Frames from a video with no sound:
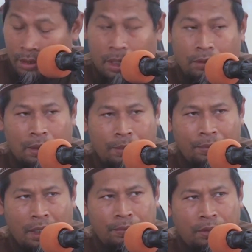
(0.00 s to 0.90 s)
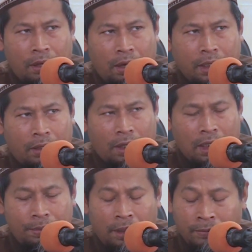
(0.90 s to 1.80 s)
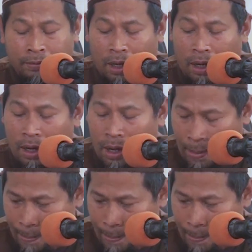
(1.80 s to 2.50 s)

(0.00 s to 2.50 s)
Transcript: Lalu Imam Al-Bukhari rahimahullah